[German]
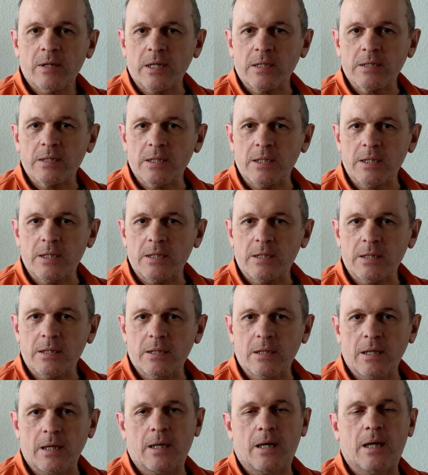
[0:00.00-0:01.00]
dass
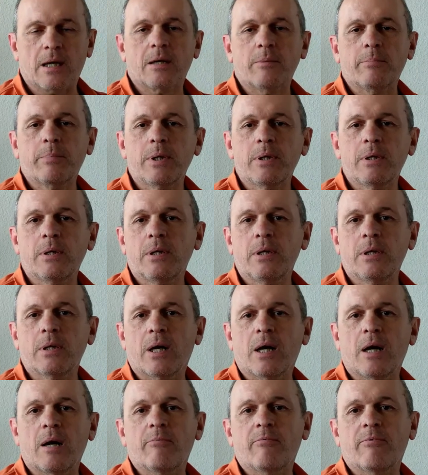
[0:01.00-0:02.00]
ich in der Lage bin,
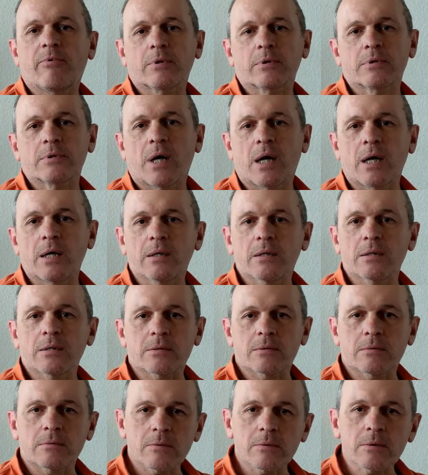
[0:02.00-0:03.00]
innerhalb von
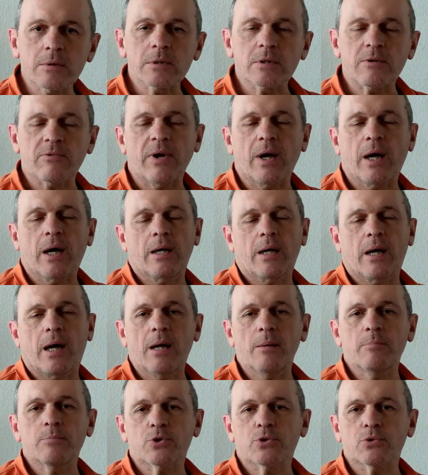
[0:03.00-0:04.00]
einer ungefähr
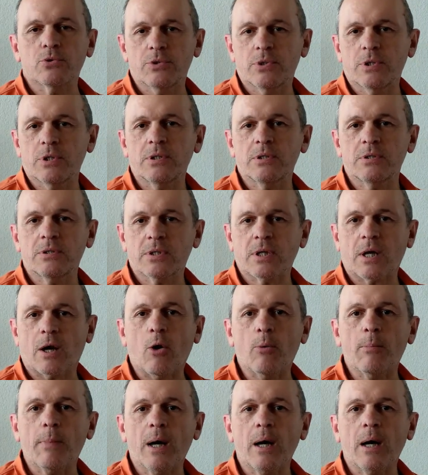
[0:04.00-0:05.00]
einer halben Stunde ein
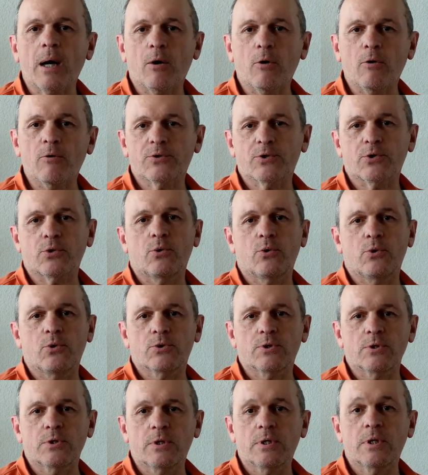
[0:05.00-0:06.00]
Trauma
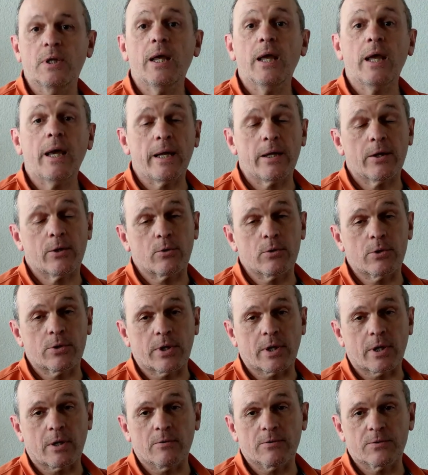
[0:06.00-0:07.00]
aufzulösen,
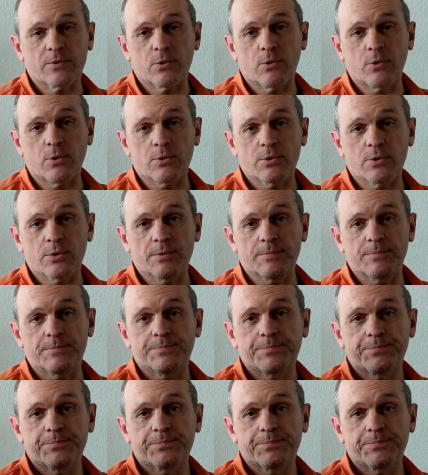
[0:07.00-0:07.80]
endgültig aufzulösen.